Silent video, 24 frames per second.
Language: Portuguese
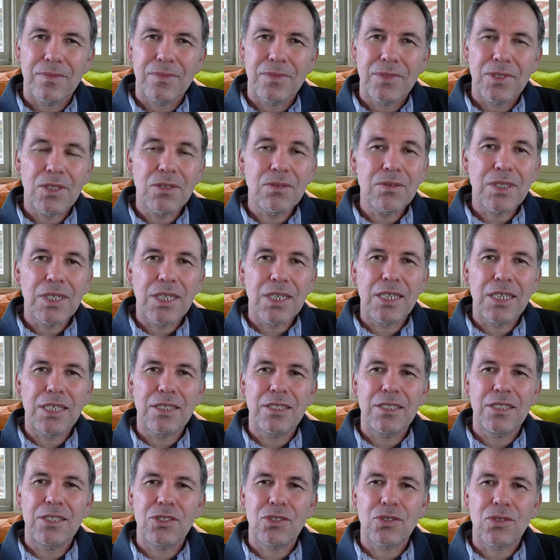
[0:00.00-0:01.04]
Então creia
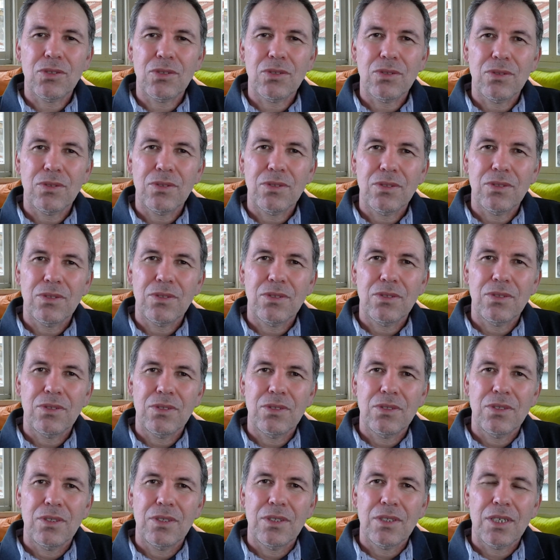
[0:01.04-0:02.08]
nisso.
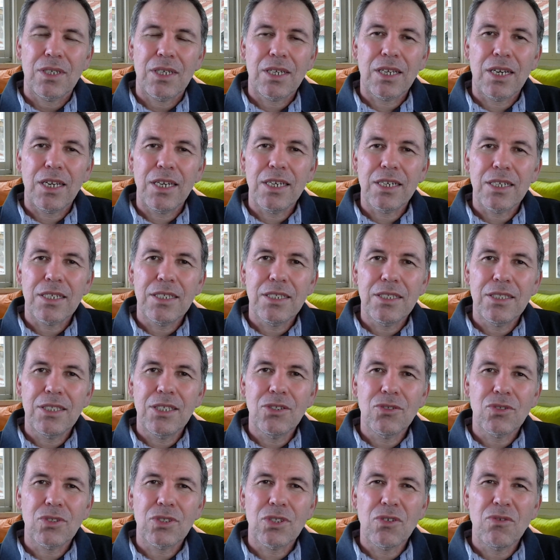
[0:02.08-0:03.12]
Creia que
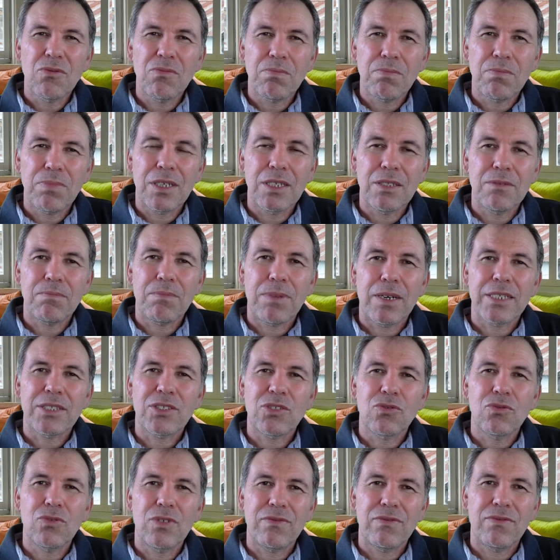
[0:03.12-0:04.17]
Deus tem um plano para a
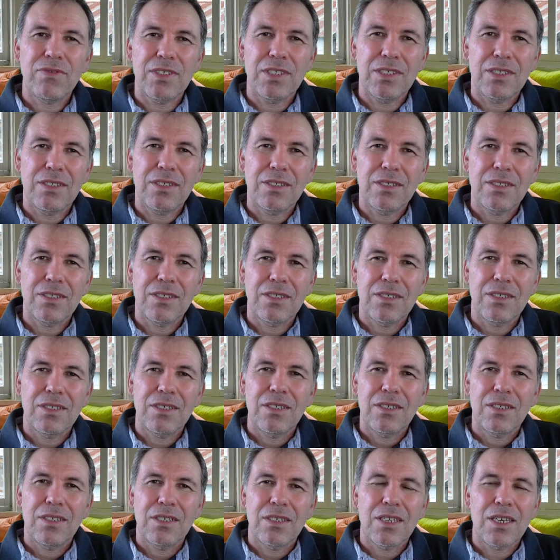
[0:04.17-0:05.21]
sua vida,
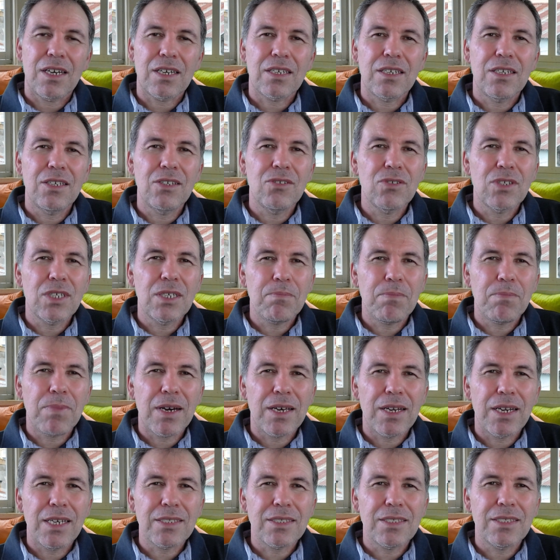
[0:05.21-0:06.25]
que aquilo que
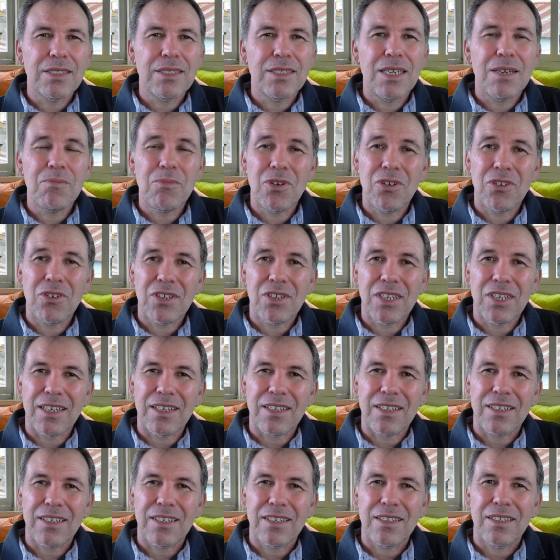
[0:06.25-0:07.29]
parece demorar
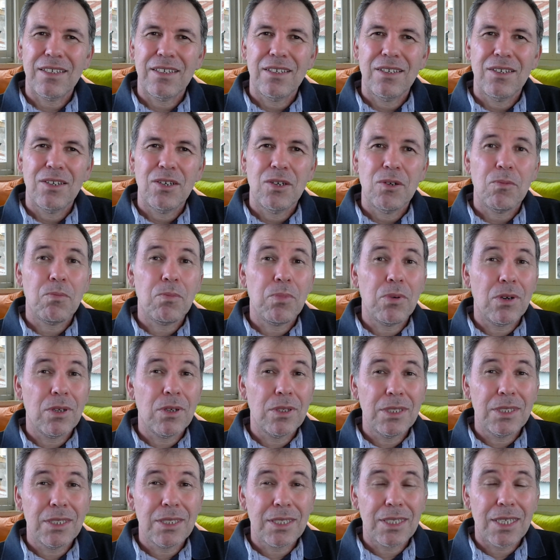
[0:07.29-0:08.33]

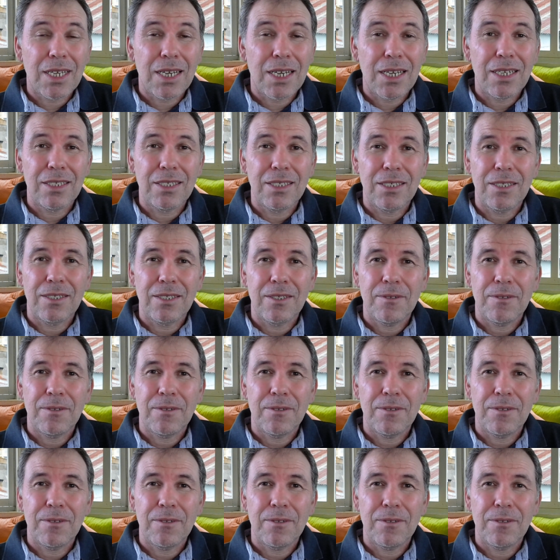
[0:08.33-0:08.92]
pode estar ali.